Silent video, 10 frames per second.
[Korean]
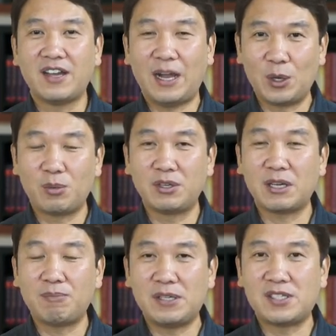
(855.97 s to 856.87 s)
알고
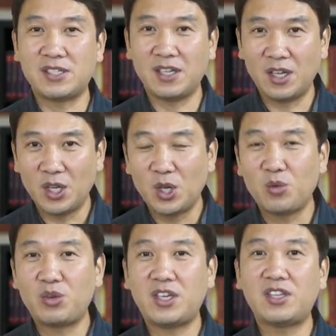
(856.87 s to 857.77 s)
보니까 빛이
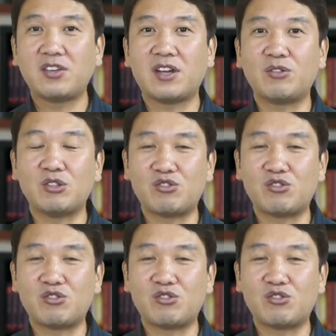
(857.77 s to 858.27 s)
휘더라고요.